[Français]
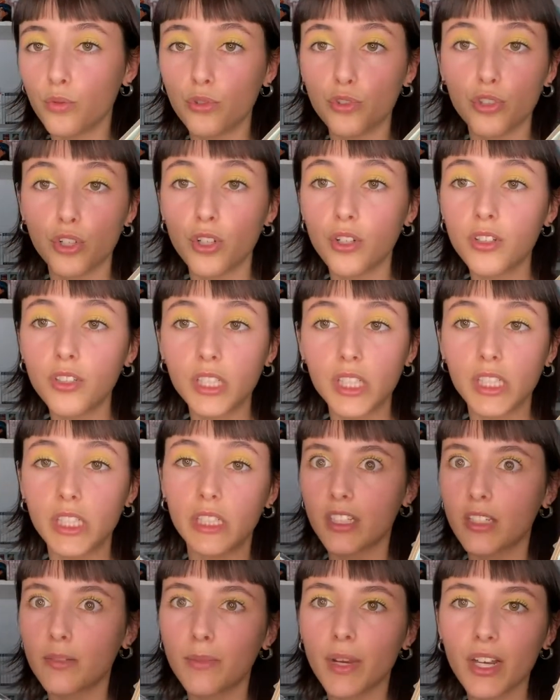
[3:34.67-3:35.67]
jeunes
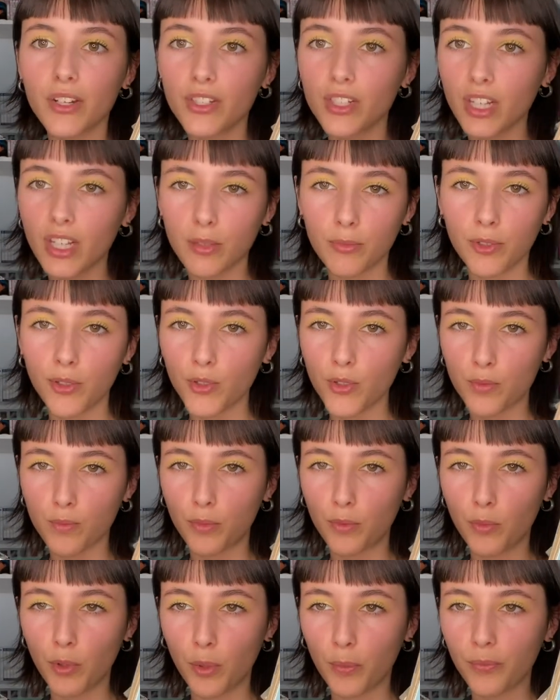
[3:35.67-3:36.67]
et qui marche très bien en ce
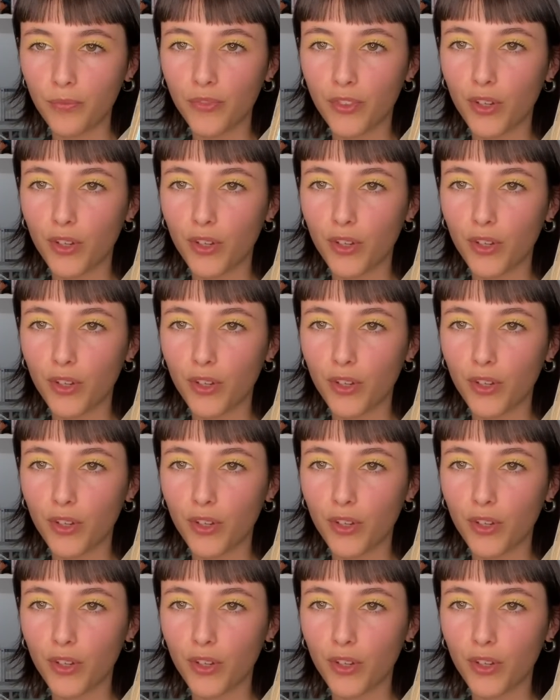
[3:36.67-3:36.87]
moment